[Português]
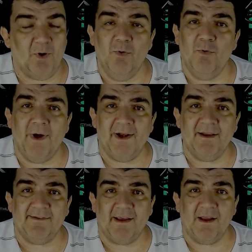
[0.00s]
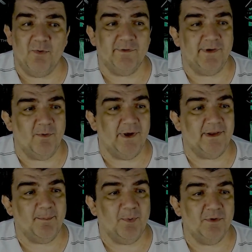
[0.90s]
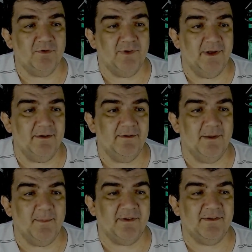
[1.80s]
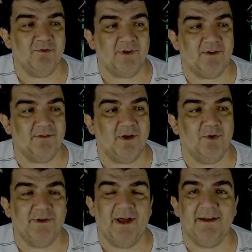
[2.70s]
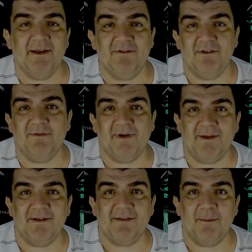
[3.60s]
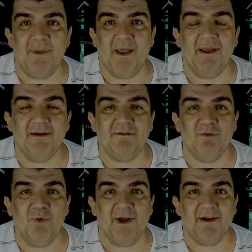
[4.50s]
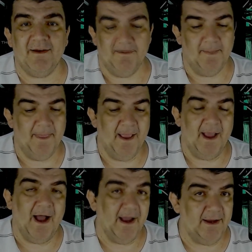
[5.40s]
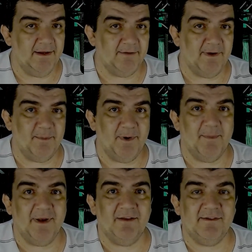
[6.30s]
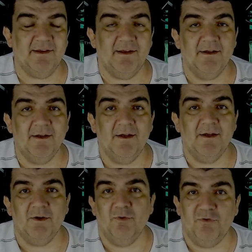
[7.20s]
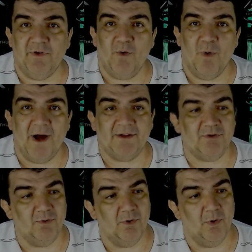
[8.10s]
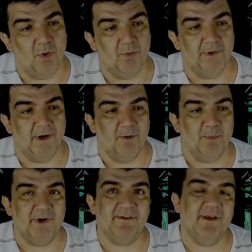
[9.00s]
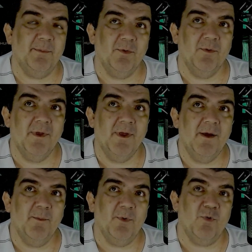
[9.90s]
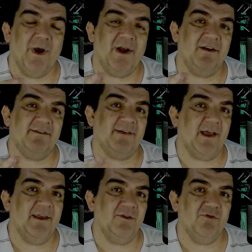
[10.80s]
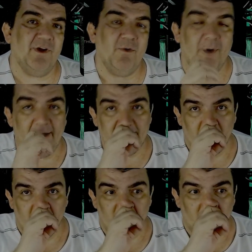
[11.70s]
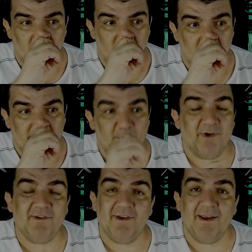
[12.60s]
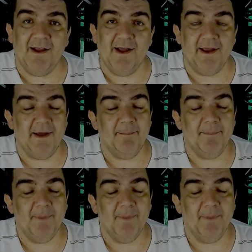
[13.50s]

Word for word: O Guarani segue com 50 pontos, né? Demais resultados da rodada, a gente vai ter que saber ainda se o Guarani ainda vai permanecer no G4 ou não. Por exemplo, para o Guarani sair do G4, o Esportes tem que ganhar,